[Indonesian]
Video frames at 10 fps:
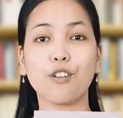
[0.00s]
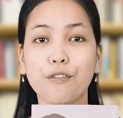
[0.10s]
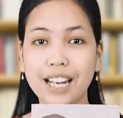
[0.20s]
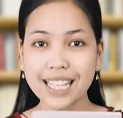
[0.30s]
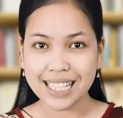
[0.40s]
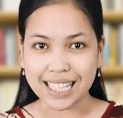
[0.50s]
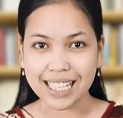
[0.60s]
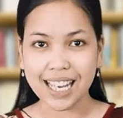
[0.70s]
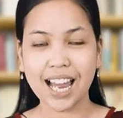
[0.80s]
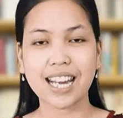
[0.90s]
novel
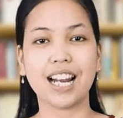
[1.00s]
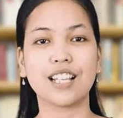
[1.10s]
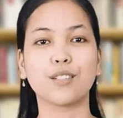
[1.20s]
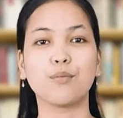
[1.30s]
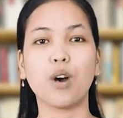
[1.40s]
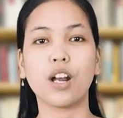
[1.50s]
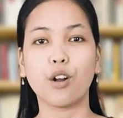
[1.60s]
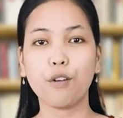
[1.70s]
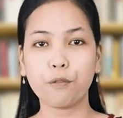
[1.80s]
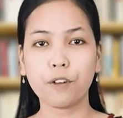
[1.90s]
ini adalah sebuah
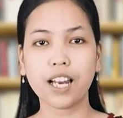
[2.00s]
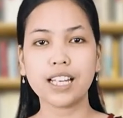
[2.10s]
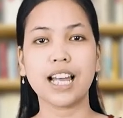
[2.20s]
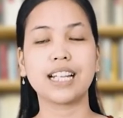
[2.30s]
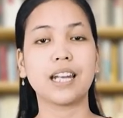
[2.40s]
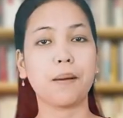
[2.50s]
novel yang